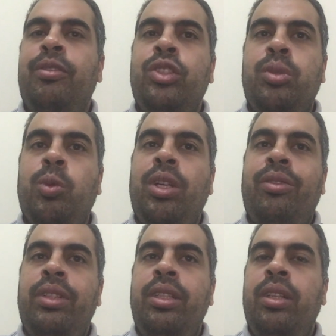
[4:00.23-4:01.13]
ما فيش بنى
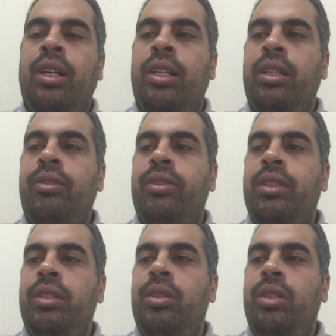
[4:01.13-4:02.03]
فيه هل
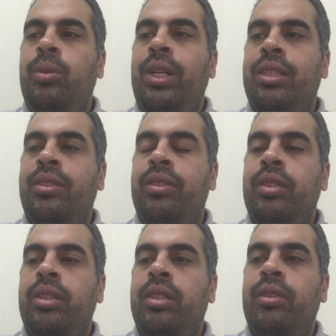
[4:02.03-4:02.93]
في وقت
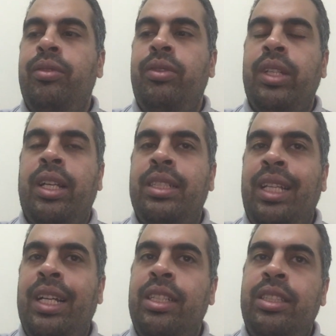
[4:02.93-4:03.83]
آه، في
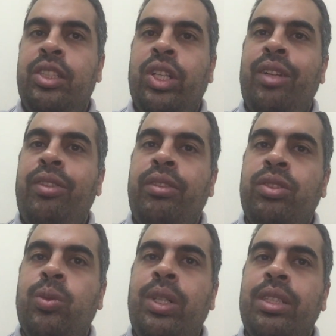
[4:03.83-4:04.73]
كذا حاجه شغال في
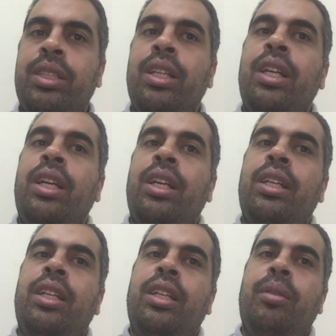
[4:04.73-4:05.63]
نفس الوقت
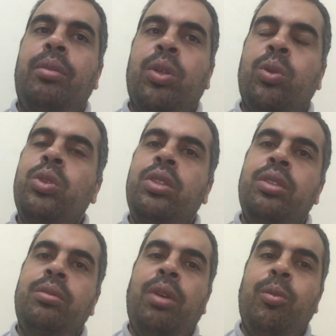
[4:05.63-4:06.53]
لما
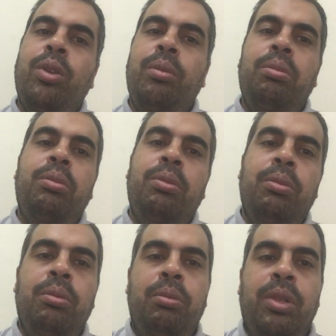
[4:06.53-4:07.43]
يكون معمول
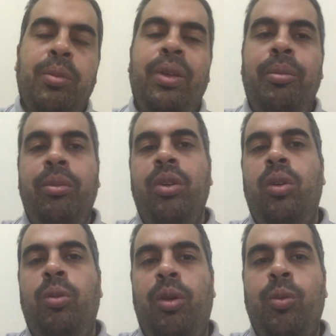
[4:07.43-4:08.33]
بالبيم
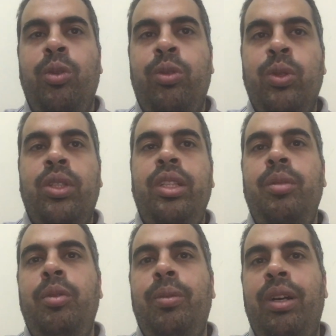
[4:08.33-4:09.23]
او معمول 4
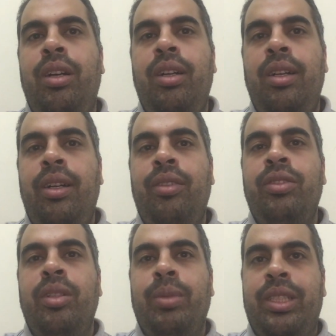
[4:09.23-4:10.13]
دي بيبقى
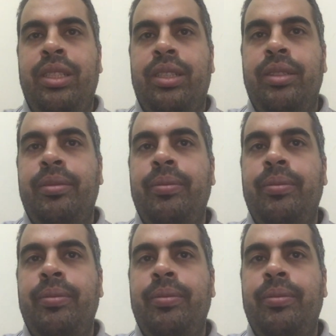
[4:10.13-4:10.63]
افضل بكتير